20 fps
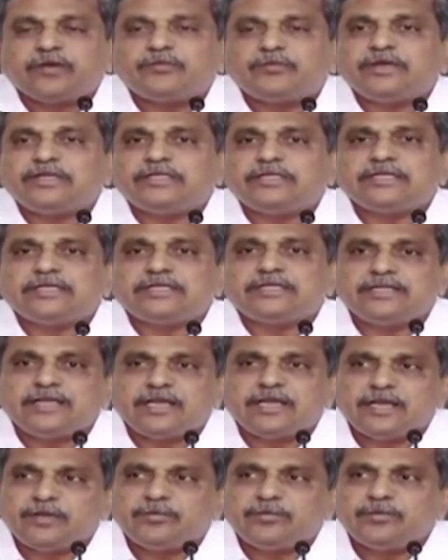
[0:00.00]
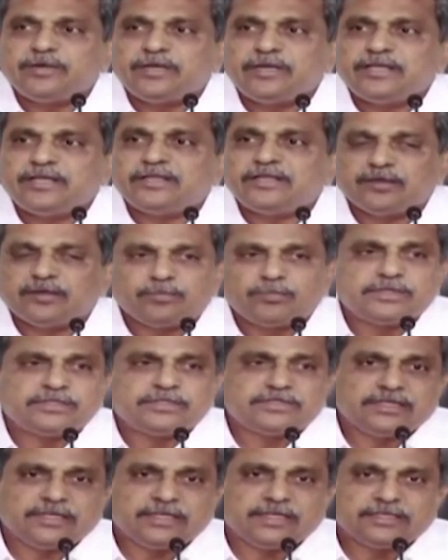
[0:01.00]
సామాజిక న్యాయం అనేది
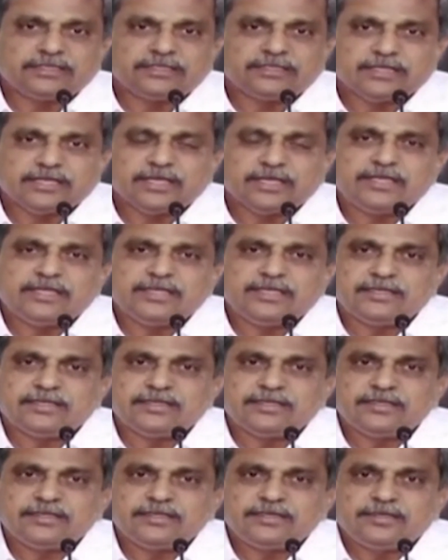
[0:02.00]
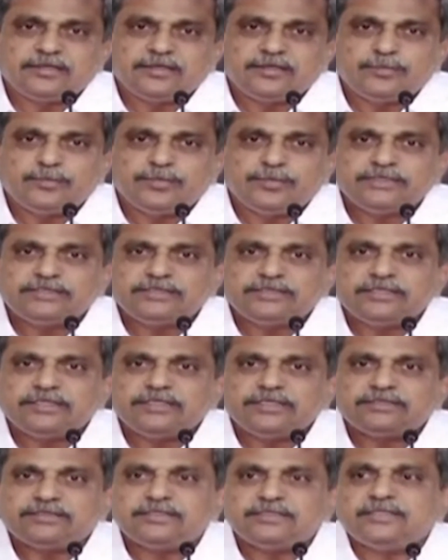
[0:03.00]
తప్పనిసరిగా జరగాలి బీసీ
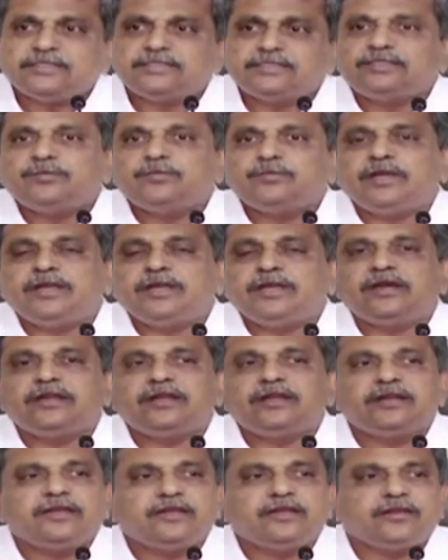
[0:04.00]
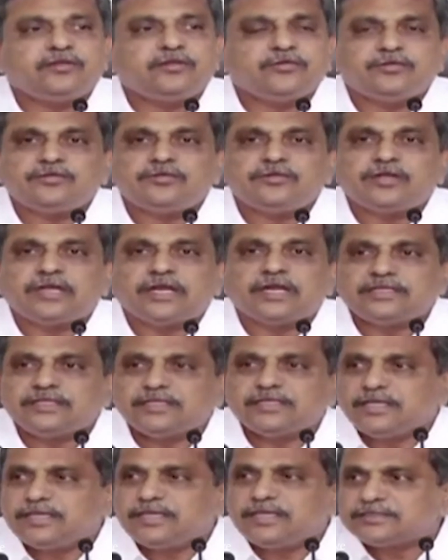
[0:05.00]
ఎస్సీ ఎస్టీ మైనారిటీలకు
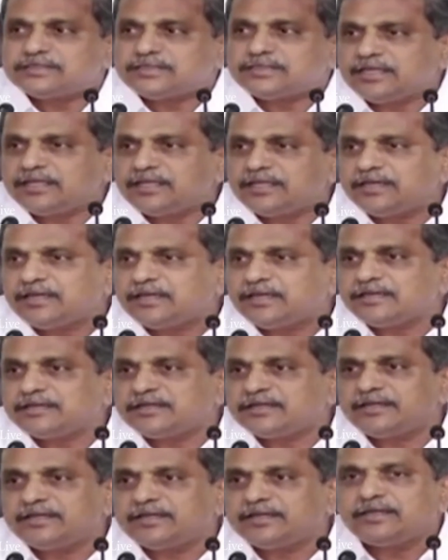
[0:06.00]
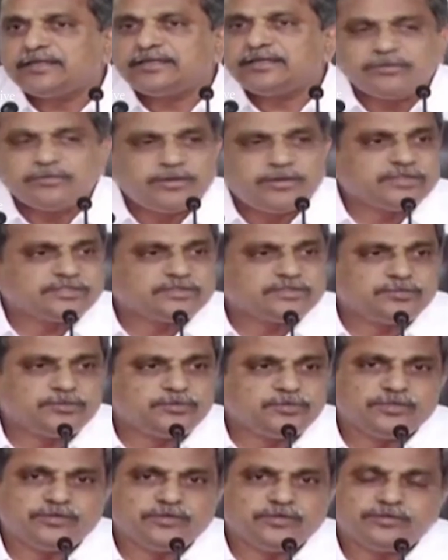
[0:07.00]
రాజకీయ సాధికారత అంటే నిజమైన
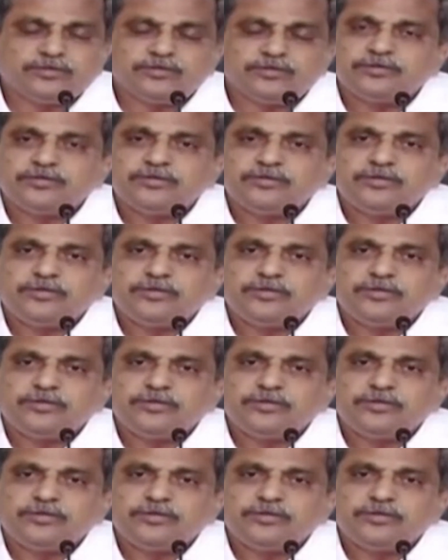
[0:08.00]
స్ఫూర్తిలో